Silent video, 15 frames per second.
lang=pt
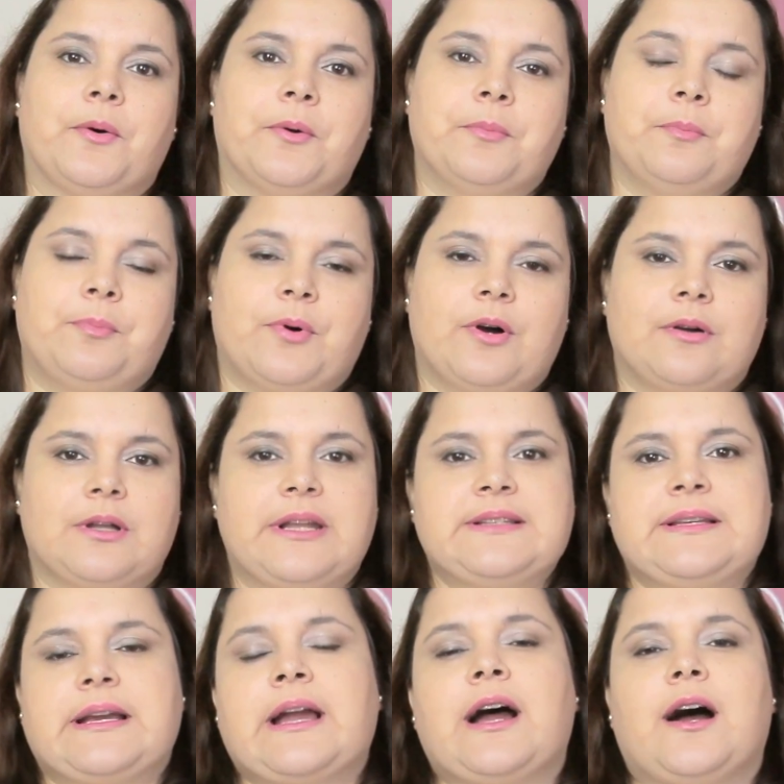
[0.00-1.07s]
um pouco
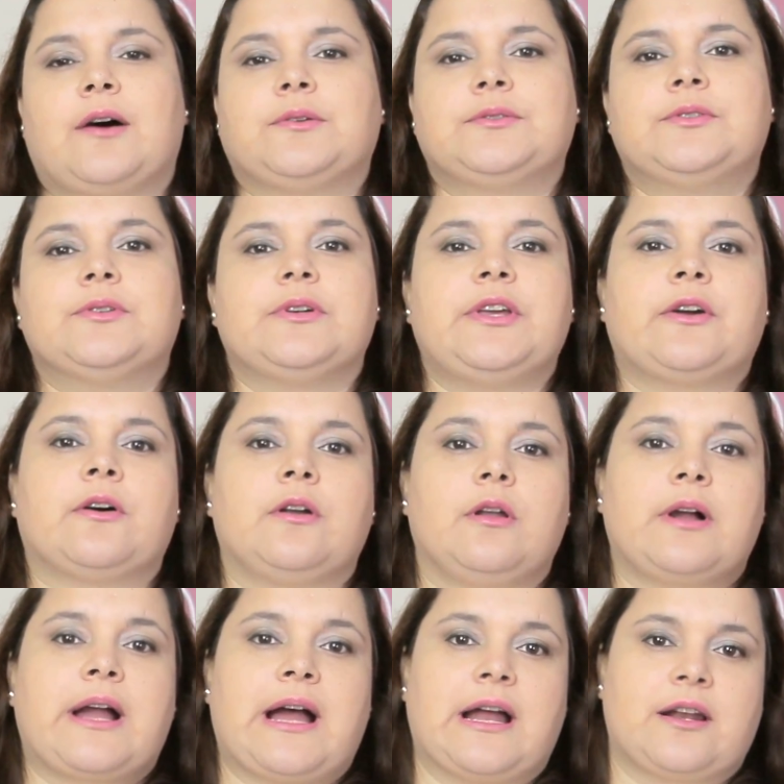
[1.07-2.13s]
desse caldo e
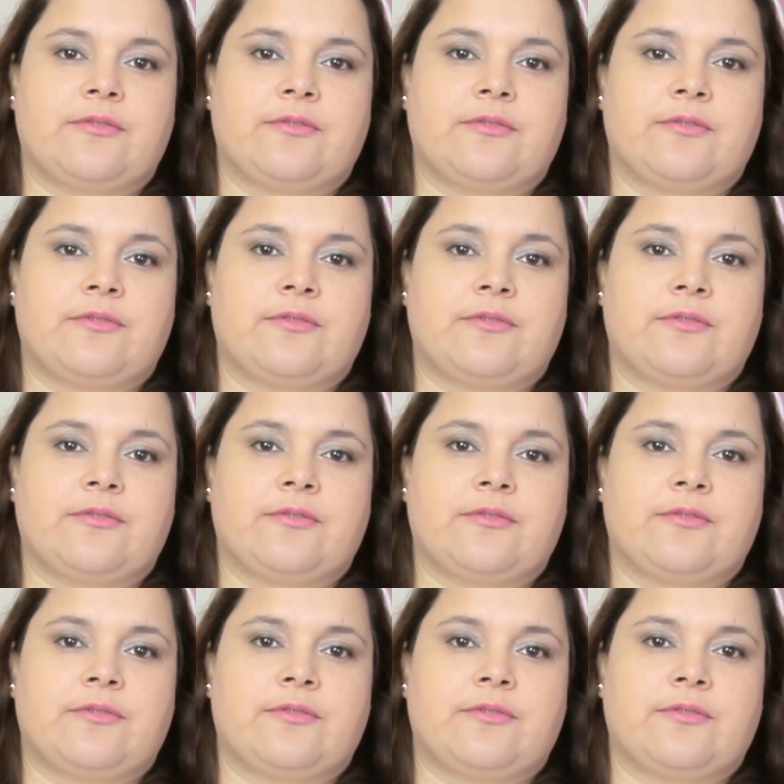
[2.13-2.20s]
colocar